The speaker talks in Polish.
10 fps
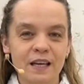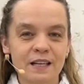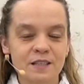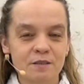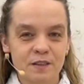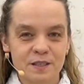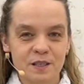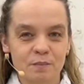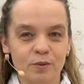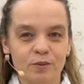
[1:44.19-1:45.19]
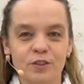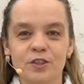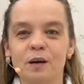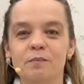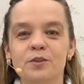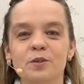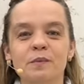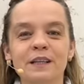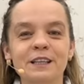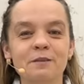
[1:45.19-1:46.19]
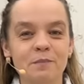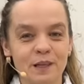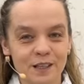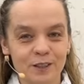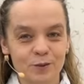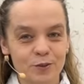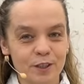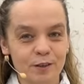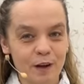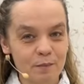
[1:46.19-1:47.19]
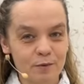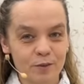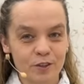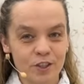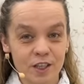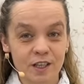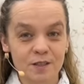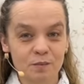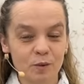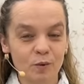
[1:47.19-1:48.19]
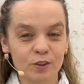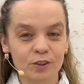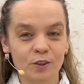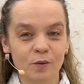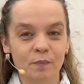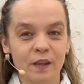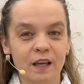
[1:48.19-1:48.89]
chcę Was zaprosić, abyśmy i my, którzy trwamy w kościele z miłością,